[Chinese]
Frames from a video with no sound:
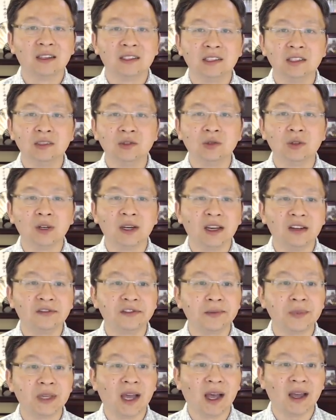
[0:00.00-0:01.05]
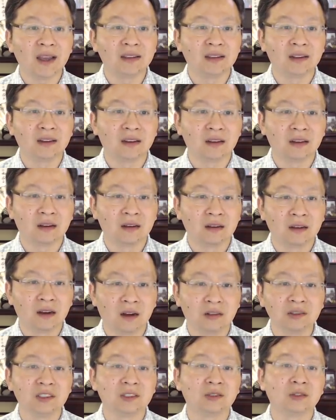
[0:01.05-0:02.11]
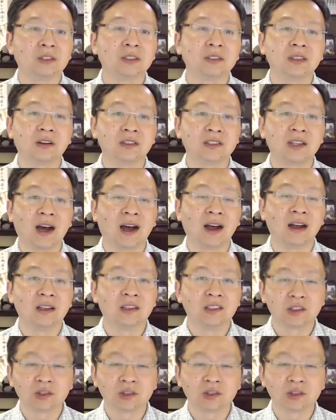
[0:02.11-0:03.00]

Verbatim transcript: 经过 FBI 的好几轮调查，